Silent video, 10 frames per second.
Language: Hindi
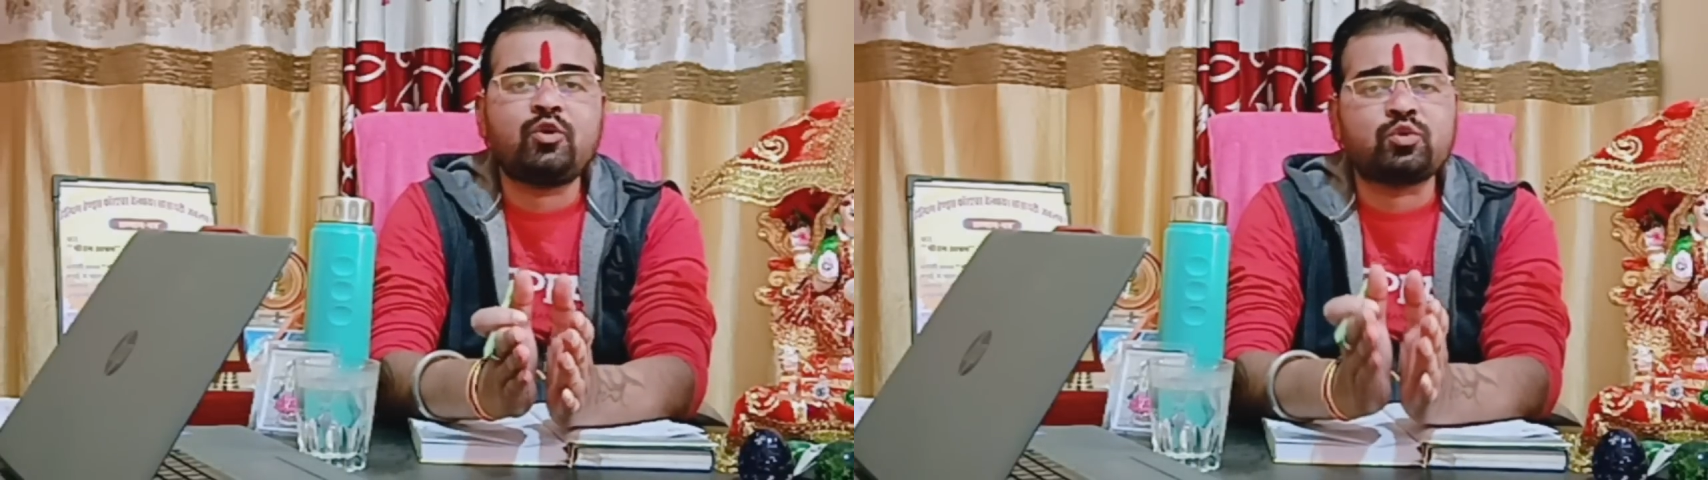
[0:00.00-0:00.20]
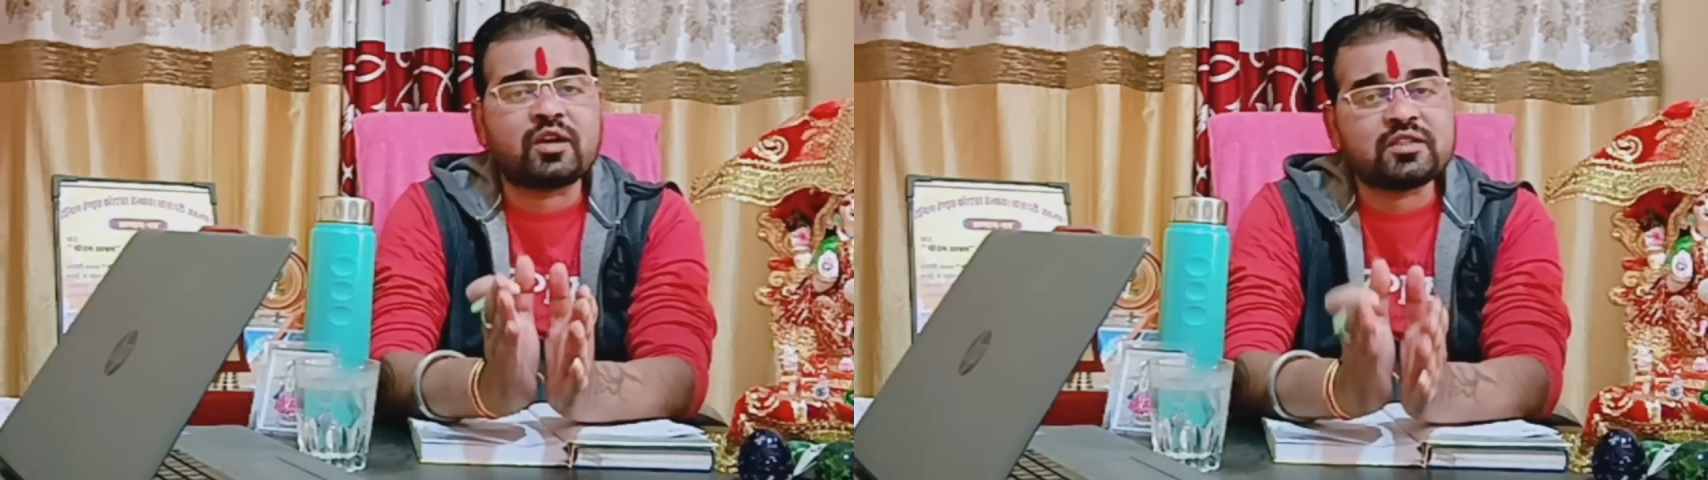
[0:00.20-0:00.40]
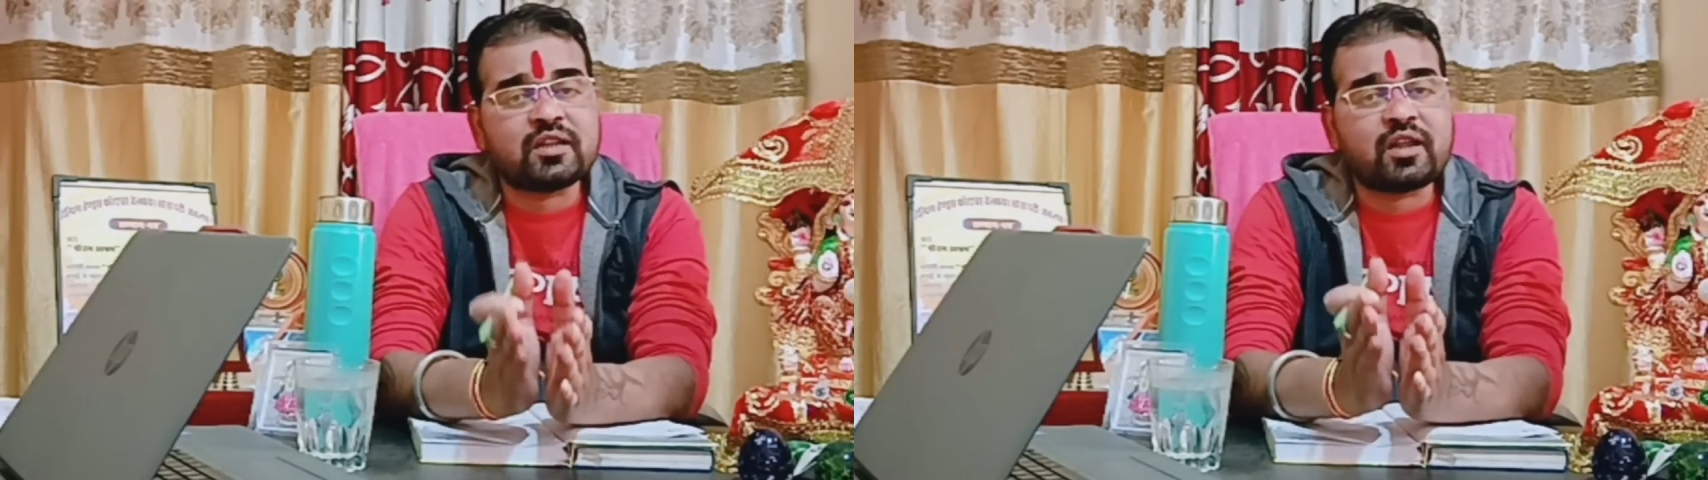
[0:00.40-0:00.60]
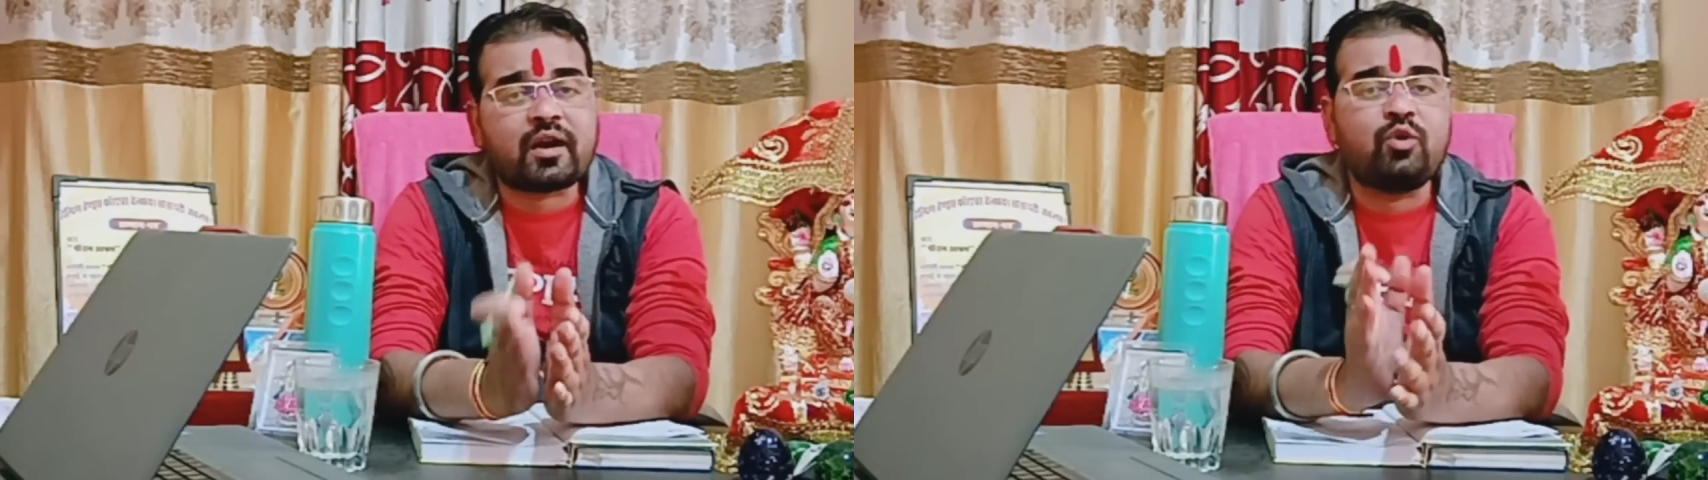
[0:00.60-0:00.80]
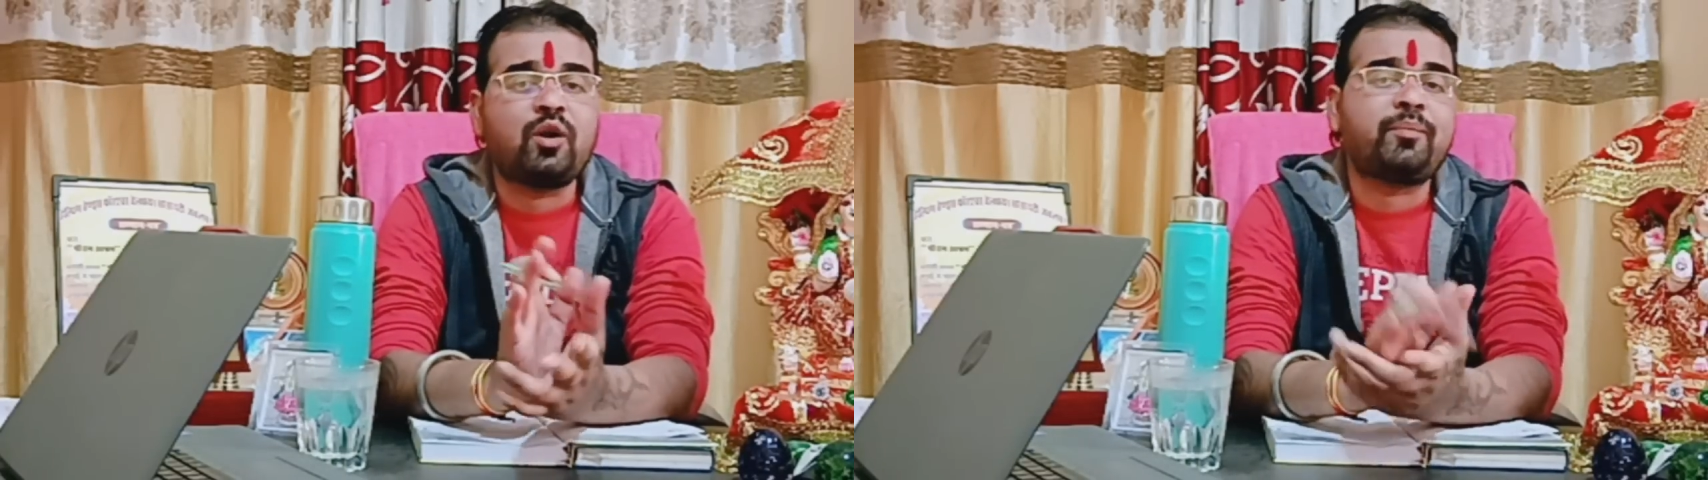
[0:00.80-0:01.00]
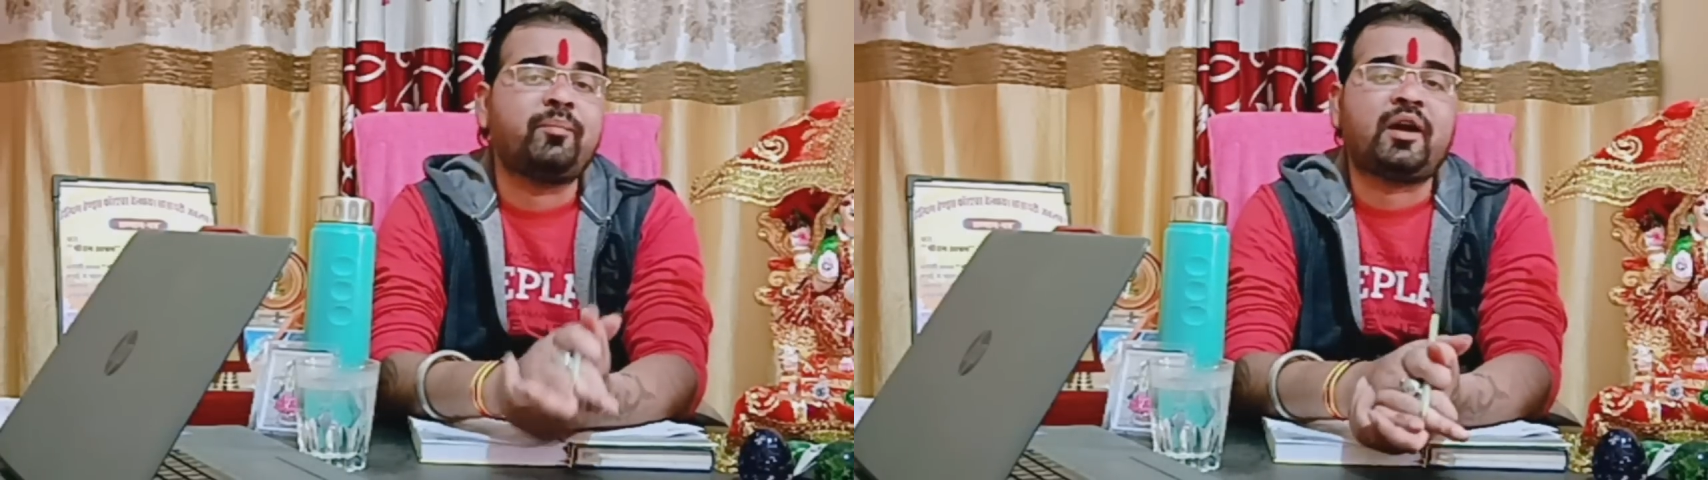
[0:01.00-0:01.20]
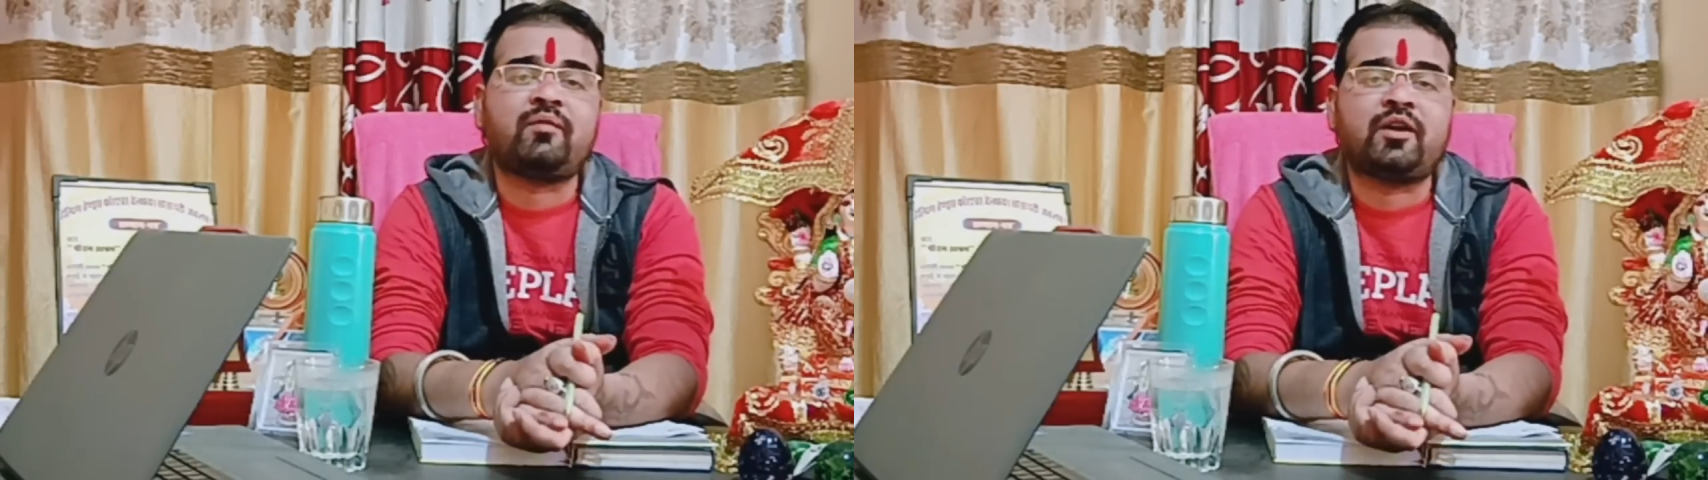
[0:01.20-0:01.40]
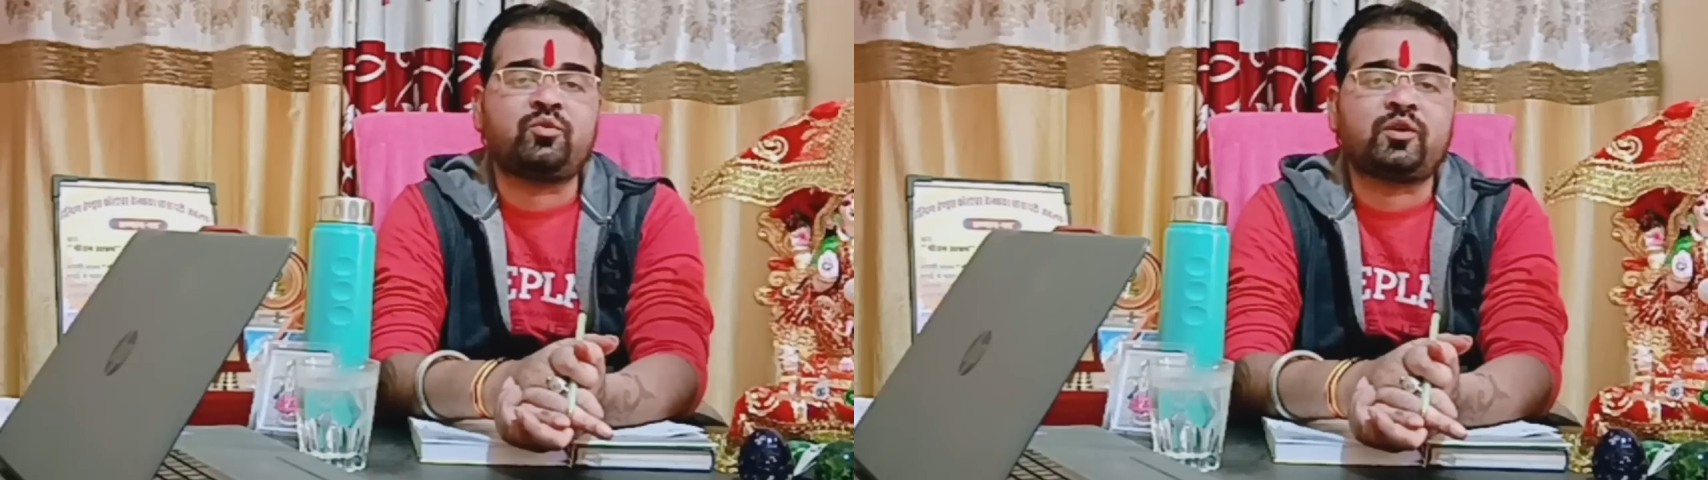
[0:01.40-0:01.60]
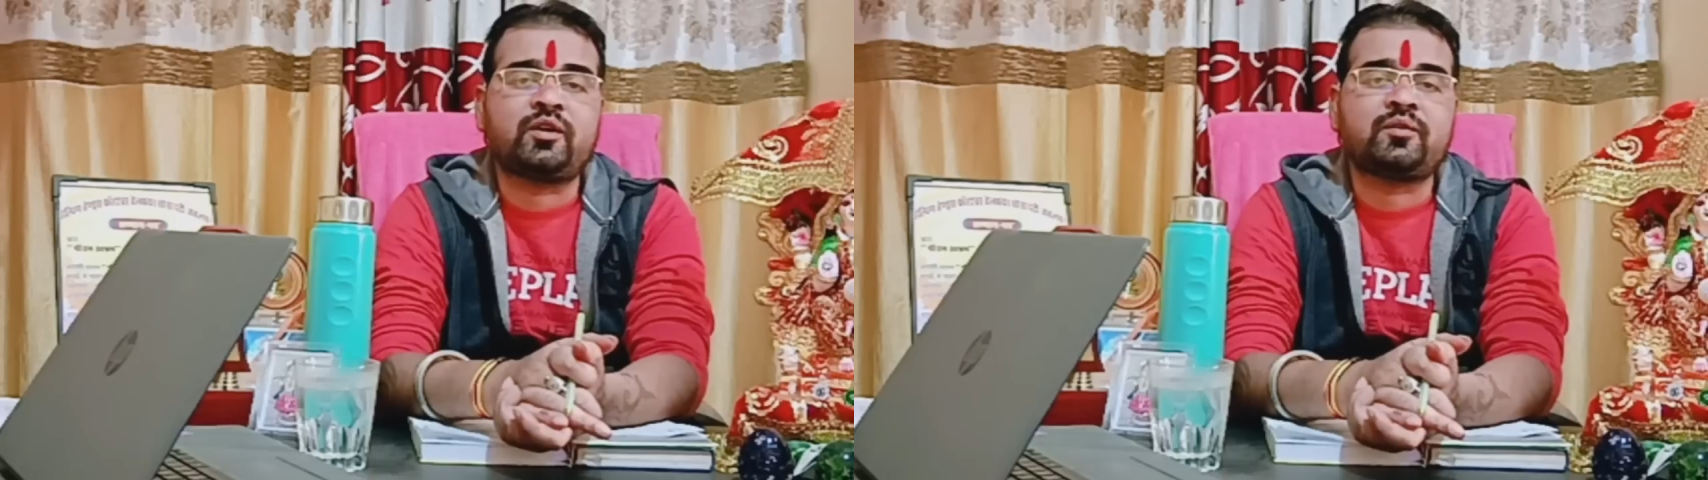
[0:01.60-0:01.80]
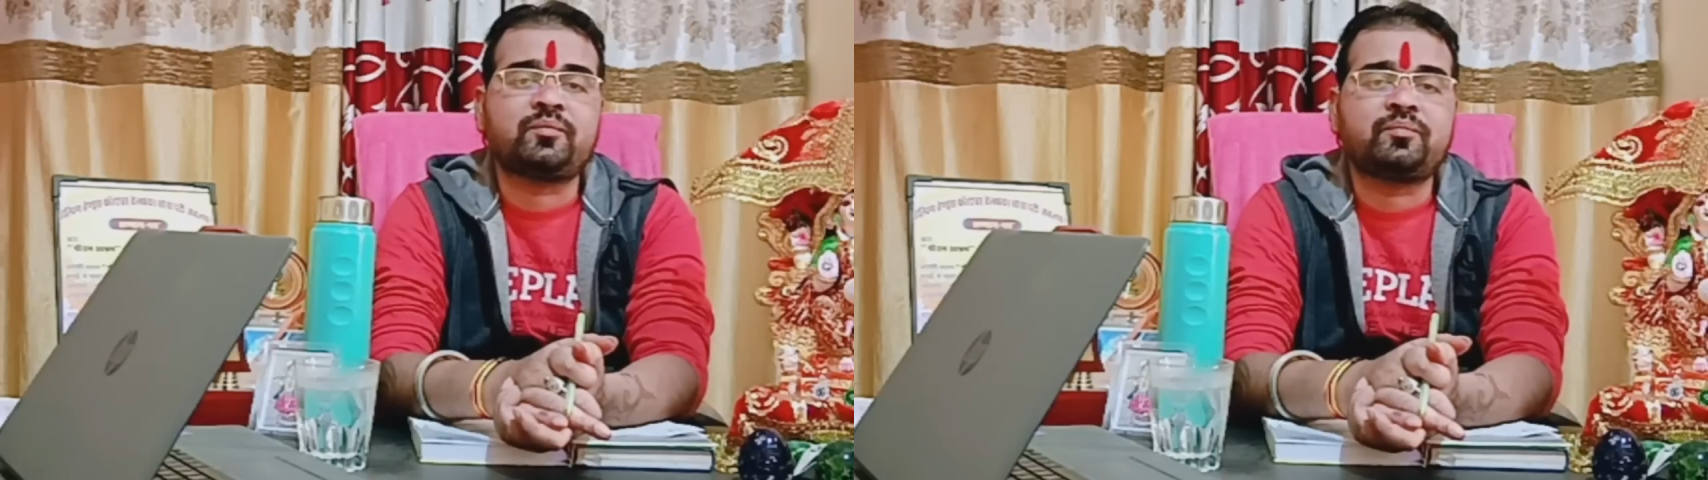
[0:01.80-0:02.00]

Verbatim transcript: उतना ज्यादा राहु आप पे मेहरबान होंगे